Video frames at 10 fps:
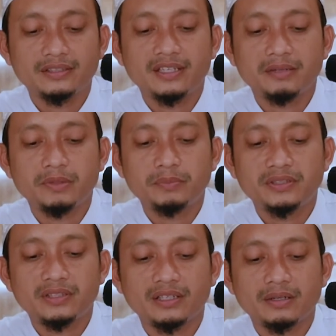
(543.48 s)
tidak
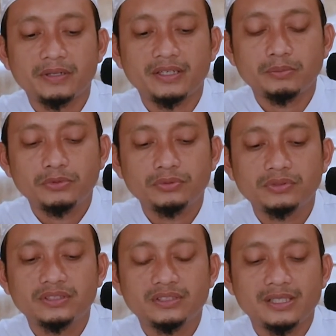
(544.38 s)
meminta
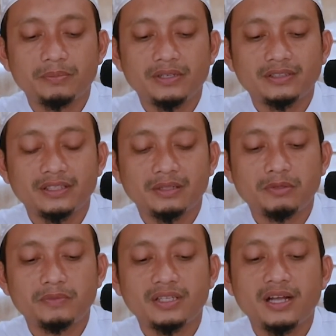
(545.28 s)
kepadamu siapa yang tidak
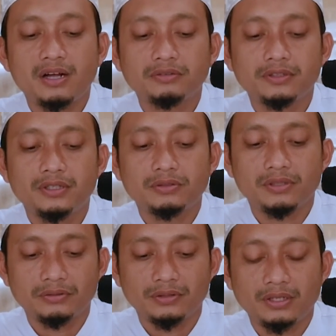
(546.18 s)
meminta
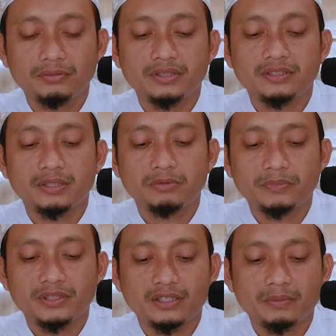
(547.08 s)
Allahu Allah Allah tidak
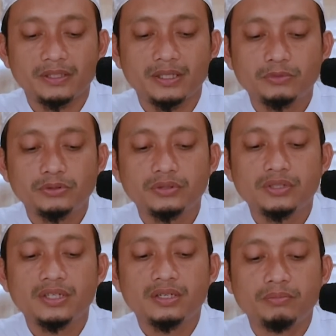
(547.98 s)
meminta kepadamu
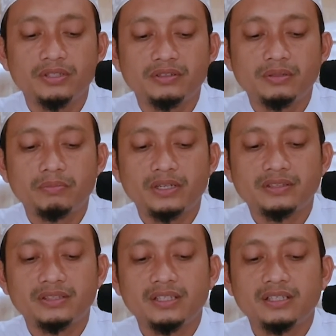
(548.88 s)
min
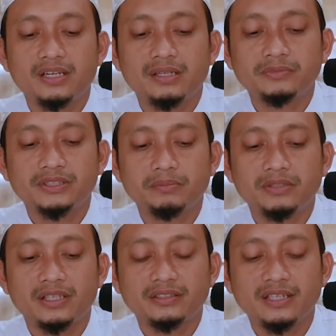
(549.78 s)
zimmatihi dalam
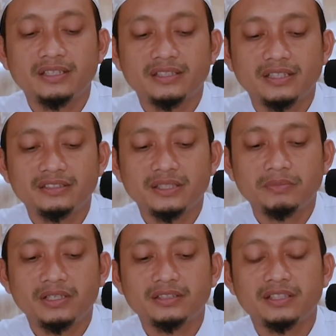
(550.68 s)
jaminannya dari
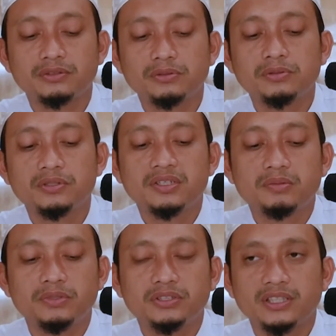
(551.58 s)
jaminannya itu
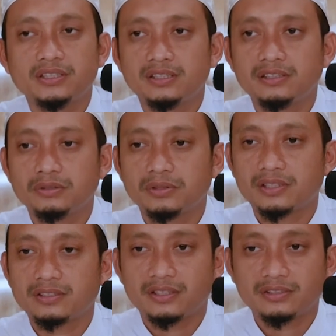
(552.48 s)
bisyai'in
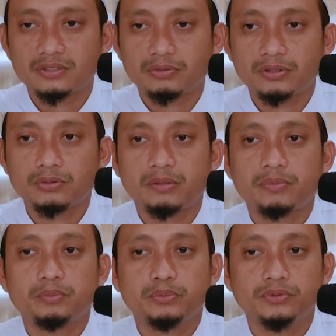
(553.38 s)
ditukar dengan sesuatu
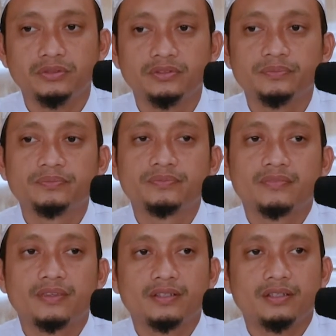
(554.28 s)
apapun
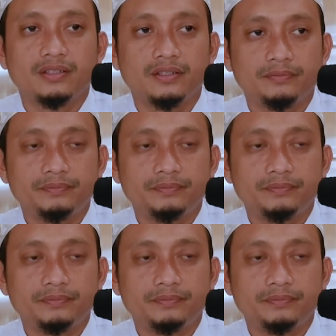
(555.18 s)
ya